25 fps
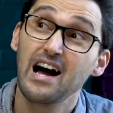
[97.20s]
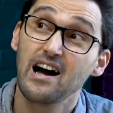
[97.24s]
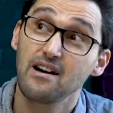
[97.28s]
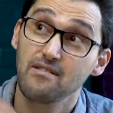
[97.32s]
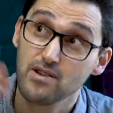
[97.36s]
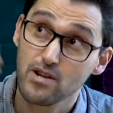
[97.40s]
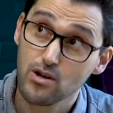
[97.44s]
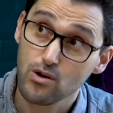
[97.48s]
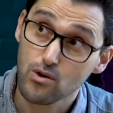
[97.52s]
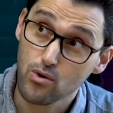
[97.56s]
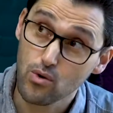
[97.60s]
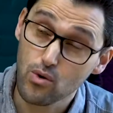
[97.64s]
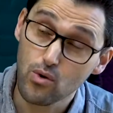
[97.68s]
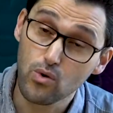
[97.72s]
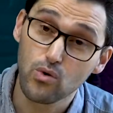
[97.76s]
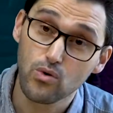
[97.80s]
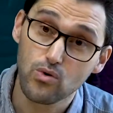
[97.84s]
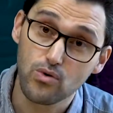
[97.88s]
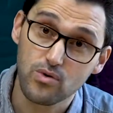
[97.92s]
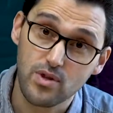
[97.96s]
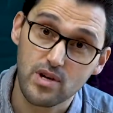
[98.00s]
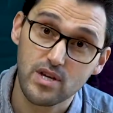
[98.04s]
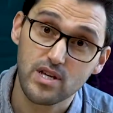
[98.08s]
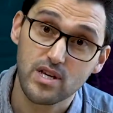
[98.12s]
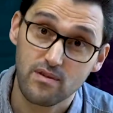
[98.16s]
avec
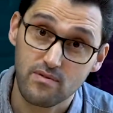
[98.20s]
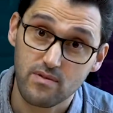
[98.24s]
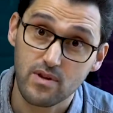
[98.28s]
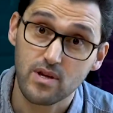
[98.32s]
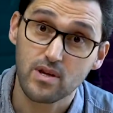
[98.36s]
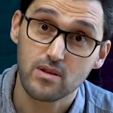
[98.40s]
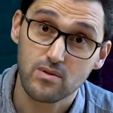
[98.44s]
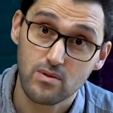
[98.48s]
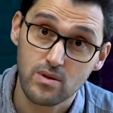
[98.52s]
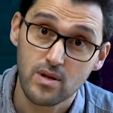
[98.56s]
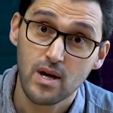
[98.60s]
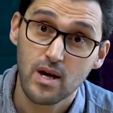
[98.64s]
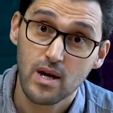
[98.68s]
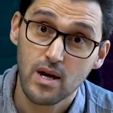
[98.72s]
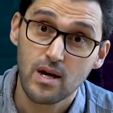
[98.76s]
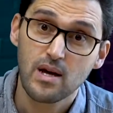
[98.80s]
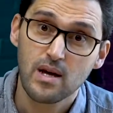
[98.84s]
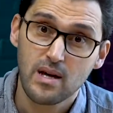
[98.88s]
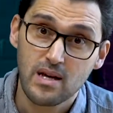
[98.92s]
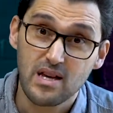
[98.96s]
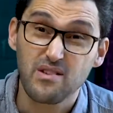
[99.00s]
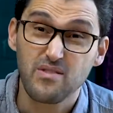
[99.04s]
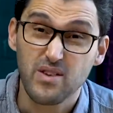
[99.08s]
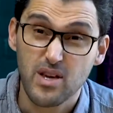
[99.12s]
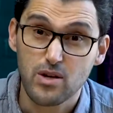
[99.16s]
l'autre qui vient,
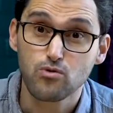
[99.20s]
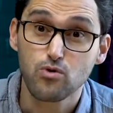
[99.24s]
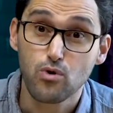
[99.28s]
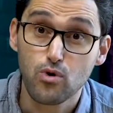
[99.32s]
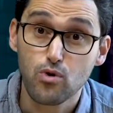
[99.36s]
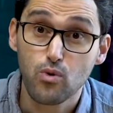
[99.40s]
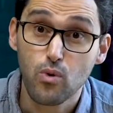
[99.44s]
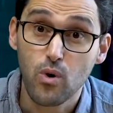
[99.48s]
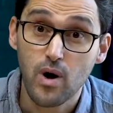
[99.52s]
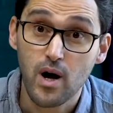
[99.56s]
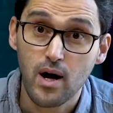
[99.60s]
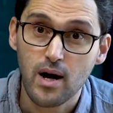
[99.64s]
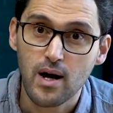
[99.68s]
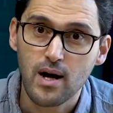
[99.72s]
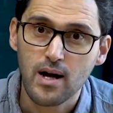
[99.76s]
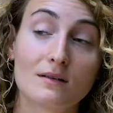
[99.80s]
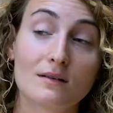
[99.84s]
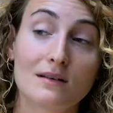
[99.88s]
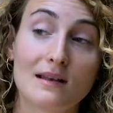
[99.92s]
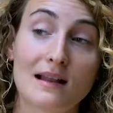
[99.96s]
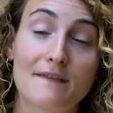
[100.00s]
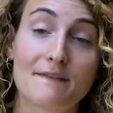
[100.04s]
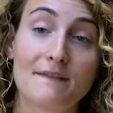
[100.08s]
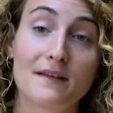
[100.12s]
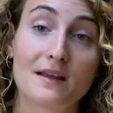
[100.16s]
qui vient de loin.
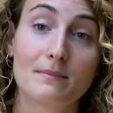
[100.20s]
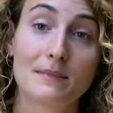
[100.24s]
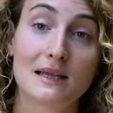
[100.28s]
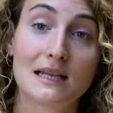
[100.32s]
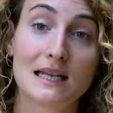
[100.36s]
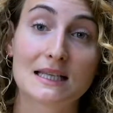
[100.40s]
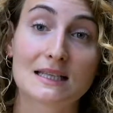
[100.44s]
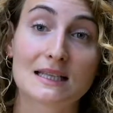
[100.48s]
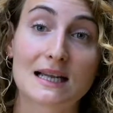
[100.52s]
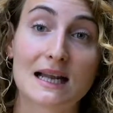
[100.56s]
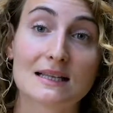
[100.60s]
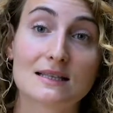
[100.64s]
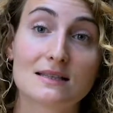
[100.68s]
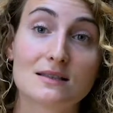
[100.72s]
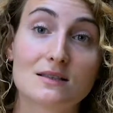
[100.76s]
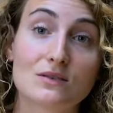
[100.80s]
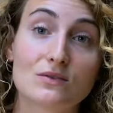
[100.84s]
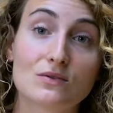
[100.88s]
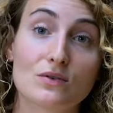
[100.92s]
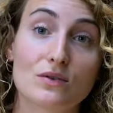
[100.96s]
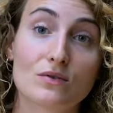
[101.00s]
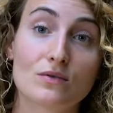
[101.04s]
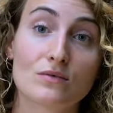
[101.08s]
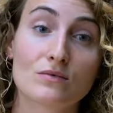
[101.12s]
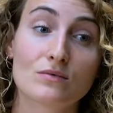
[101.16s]
La famille, les
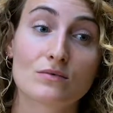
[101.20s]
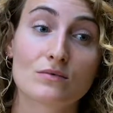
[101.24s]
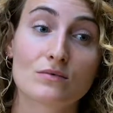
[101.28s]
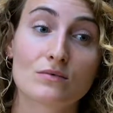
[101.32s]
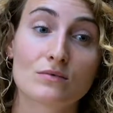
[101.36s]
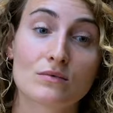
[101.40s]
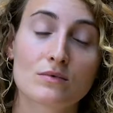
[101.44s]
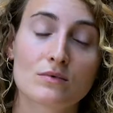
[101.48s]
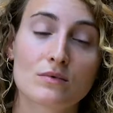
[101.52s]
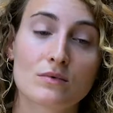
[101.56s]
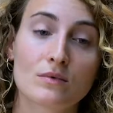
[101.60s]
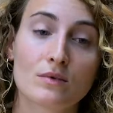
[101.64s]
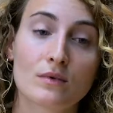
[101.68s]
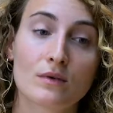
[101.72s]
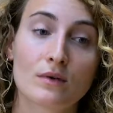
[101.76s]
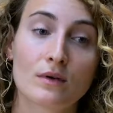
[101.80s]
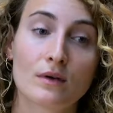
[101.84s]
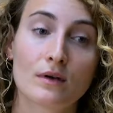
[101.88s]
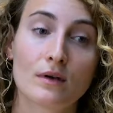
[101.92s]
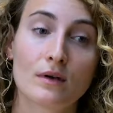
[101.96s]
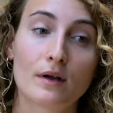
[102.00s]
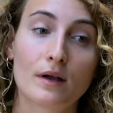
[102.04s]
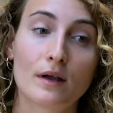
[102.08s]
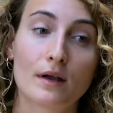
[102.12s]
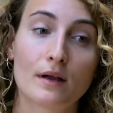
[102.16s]
traditions,
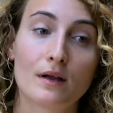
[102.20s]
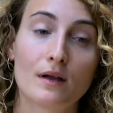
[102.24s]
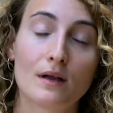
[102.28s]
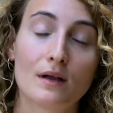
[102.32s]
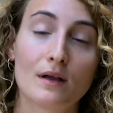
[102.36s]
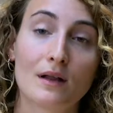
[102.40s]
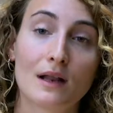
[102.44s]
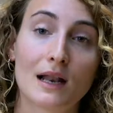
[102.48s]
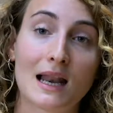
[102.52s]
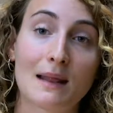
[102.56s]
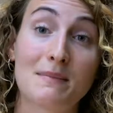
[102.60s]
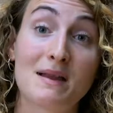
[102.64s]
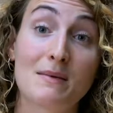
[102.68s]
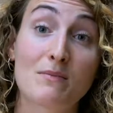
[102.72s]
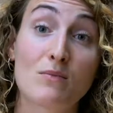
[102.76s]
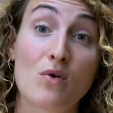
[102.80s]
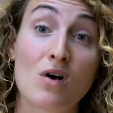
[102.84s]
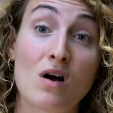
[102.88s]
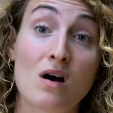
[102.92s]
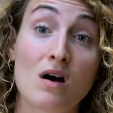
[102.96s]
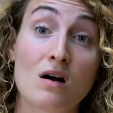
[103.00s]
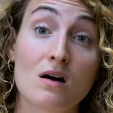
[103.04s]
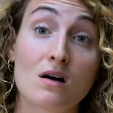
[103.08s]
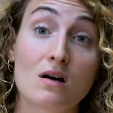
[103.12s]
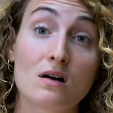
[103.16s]
euh, la
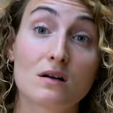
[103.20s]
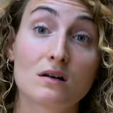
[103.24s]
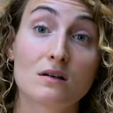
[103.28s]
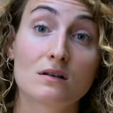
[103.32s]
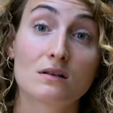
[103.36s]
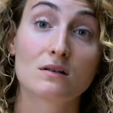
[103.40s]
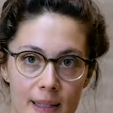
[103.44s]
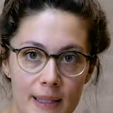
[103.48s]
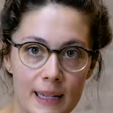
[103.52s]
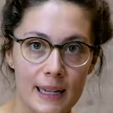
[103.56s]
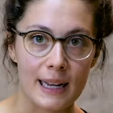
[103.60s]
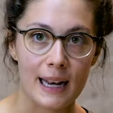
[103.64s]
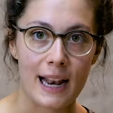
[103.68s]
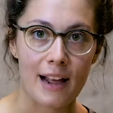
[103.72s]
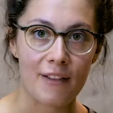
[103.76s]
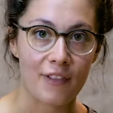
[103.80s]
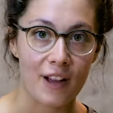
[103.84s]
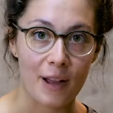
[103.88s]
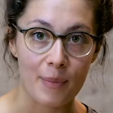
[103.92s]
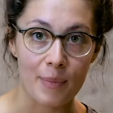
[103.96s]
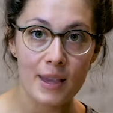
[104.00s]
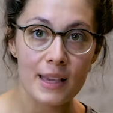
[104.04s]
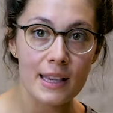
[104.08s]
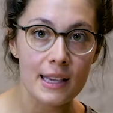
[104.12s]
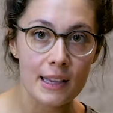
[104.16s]
mémoire. C'est la
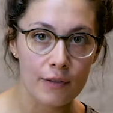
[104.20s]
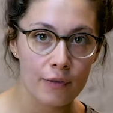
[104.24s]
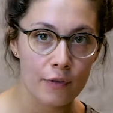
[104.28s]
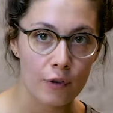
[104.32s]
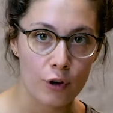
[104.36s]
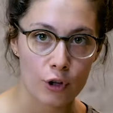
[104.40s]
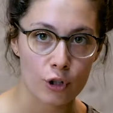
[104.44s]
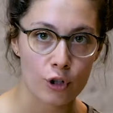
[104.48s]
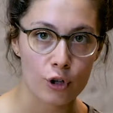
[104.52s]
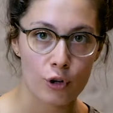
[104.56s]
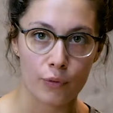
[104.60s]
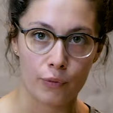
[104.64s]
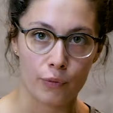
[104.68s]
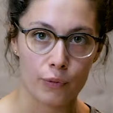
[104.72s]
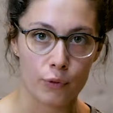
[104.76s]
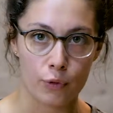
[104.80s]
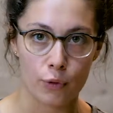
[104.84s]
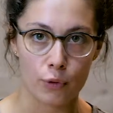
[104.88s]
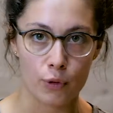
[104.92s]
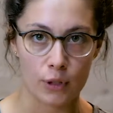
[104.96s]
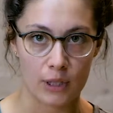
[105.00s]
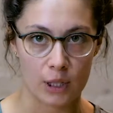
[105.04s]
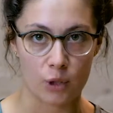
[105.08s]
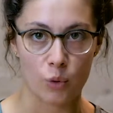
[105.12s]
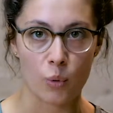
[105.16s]
famille qui forge le
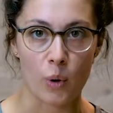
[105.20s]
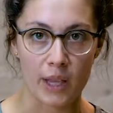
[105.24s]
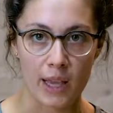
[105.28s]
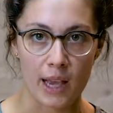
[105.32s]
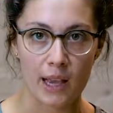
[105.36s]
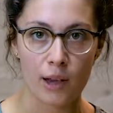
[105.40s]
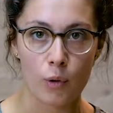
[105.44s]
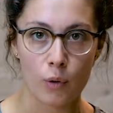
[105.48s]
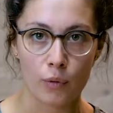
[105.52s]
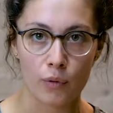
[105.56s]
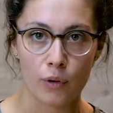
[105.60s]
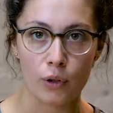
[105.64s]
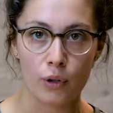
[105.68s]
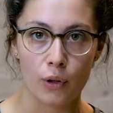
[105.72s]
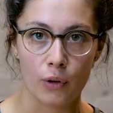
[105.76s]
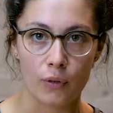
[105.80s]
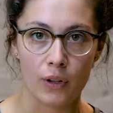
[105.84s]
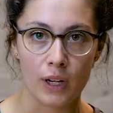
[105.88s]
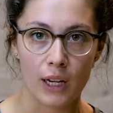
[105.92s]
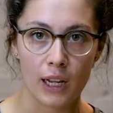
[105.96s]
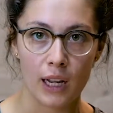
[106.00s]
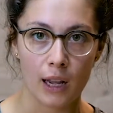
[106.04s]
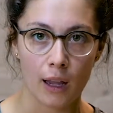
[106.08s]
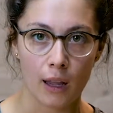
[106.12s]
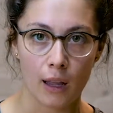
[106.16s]
futur citoyen qu'on veut
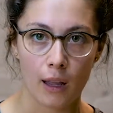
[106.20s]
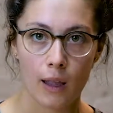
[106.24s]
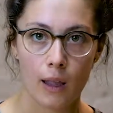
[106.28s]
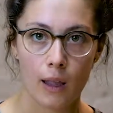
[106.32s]
devenir.